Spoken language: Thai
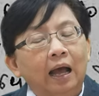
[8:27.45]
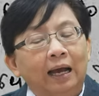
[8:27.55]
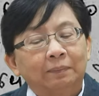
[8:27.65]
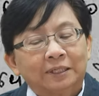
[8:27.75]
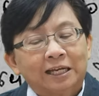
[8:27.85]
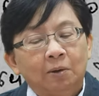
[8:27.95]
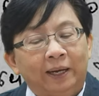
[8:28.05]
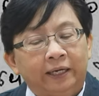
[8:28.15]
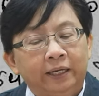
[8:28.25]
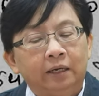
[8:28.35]
หากพระเจ้า
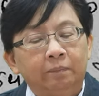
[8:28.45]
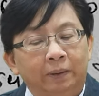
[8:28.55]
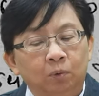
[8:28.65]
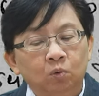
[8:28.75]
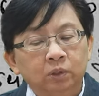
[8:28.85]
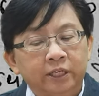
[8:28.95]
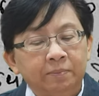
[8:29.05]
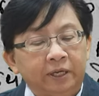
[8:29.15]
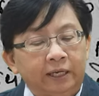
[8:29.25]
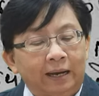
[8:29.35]
แผ่นดินเป็นผู้
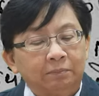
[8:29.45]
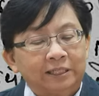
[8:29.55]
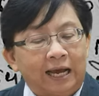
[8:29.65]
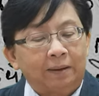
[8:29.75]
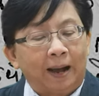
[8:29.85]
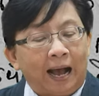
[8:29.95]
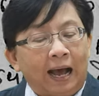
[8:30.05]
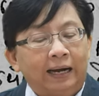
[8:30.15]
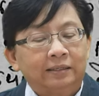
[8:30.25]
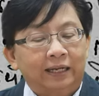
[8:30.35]
ที่มีน้ำใจ
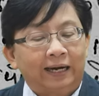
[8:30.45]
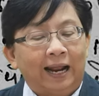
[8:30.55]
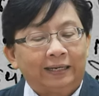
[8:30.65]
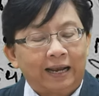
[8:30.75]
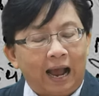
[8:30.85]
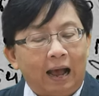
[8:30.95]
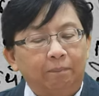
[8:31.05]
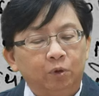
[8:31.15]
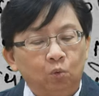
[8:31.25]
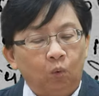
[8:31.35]
พาลสันดานหยา
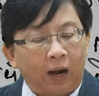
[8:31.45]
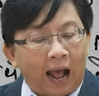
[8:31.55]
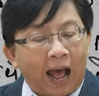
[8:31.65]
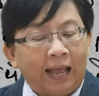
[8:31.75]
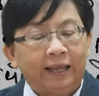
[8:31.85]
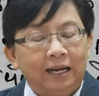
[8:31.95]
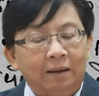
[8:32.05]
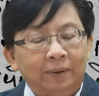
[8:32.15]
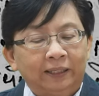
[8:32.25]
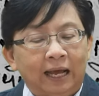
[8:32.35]
บดุร้าย
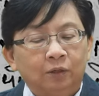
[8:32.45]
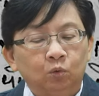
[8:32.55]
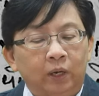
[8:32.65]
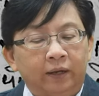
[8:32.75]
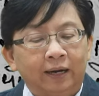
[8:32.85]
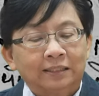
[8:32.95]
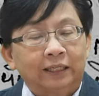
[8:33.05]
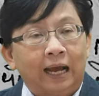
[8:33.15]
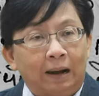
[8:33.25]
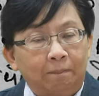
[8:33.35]
และไม่ตั้งอยู่ในราช
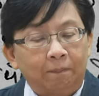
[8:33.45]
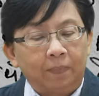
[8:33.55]
ธรรม